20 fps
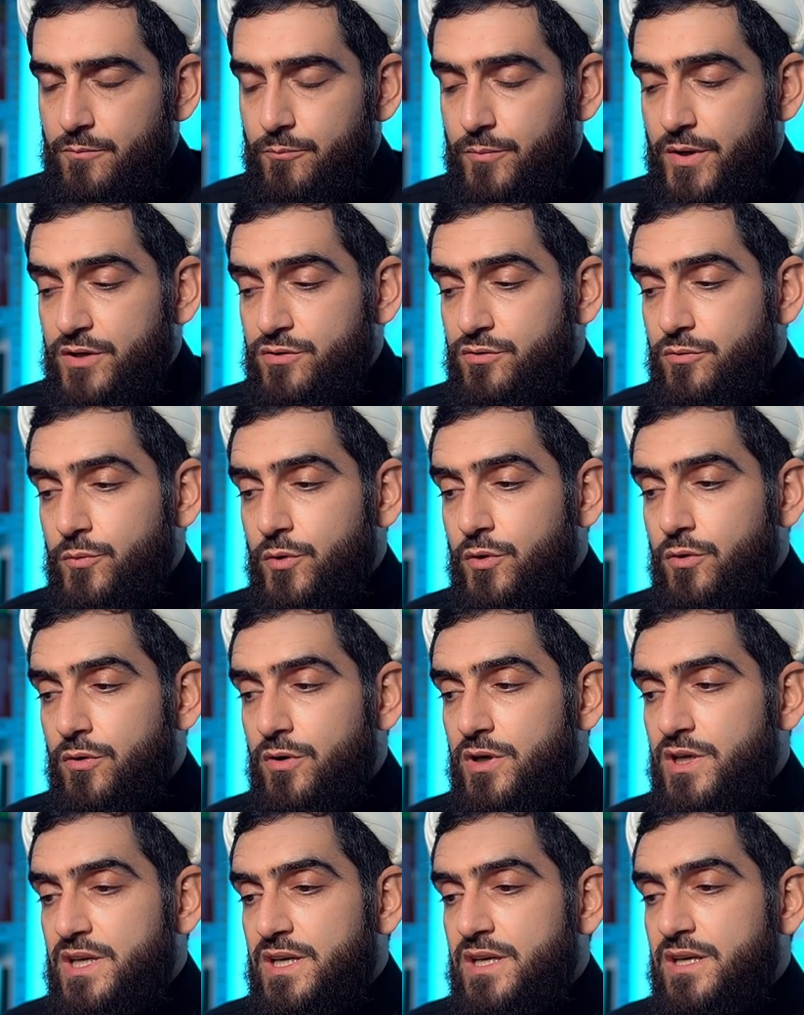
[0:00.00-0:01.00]

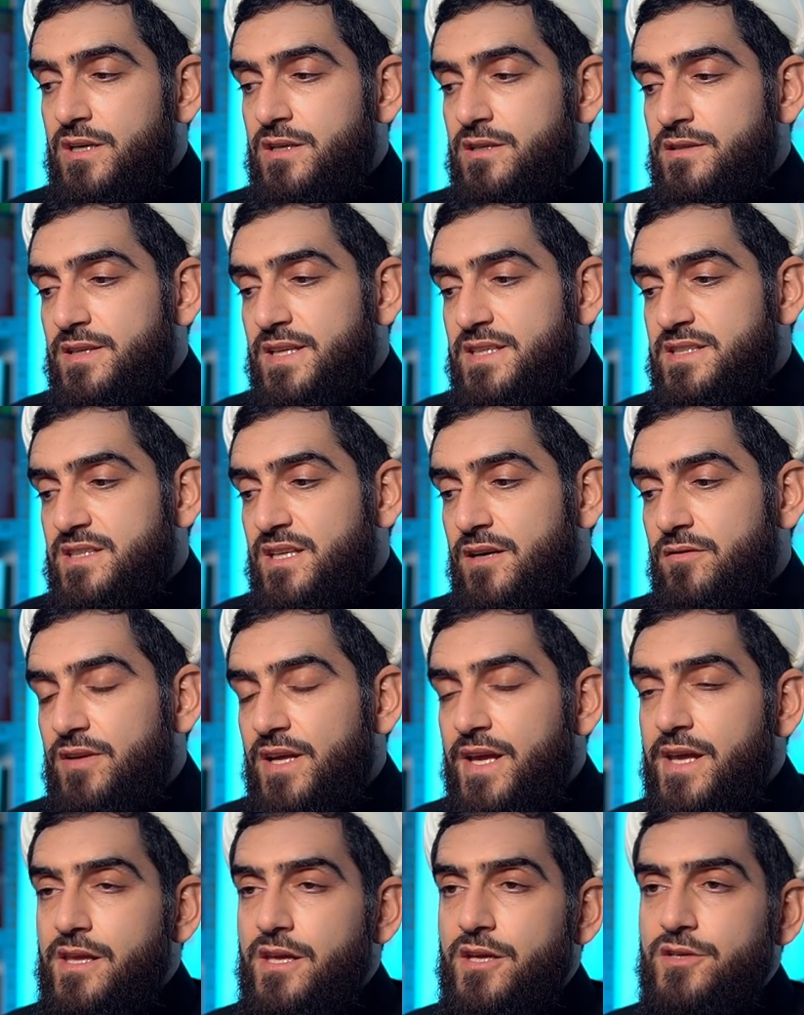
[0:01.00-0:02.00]
Поэтому
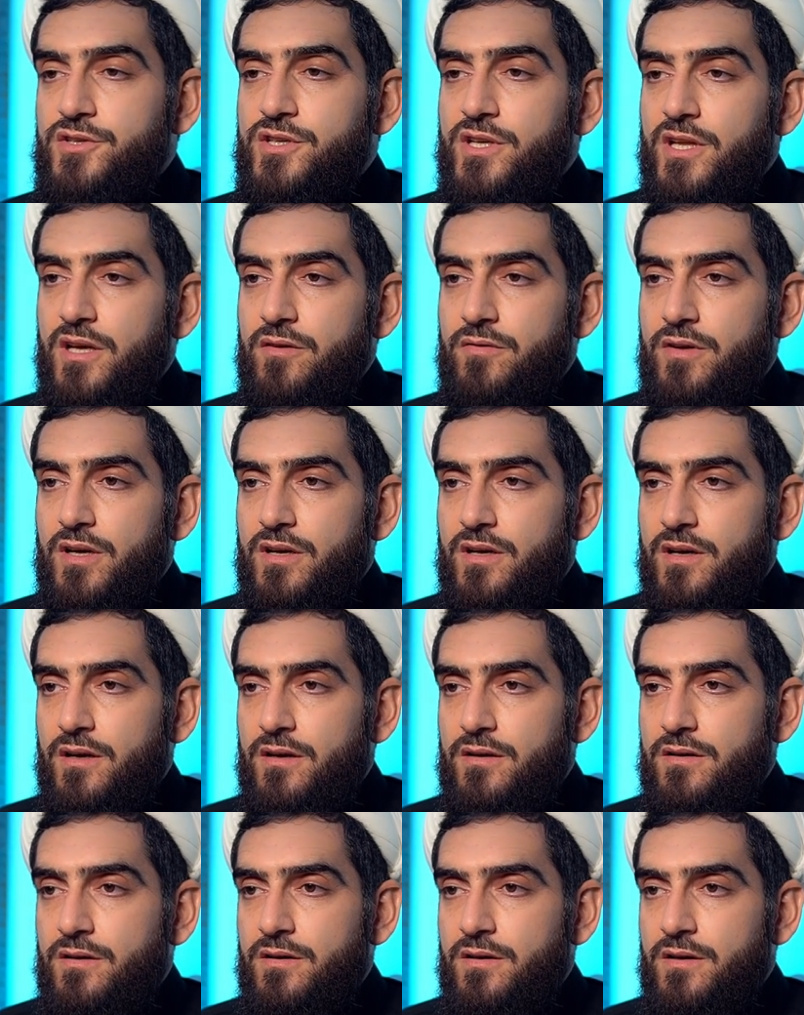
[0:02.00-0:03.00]
наставление человека,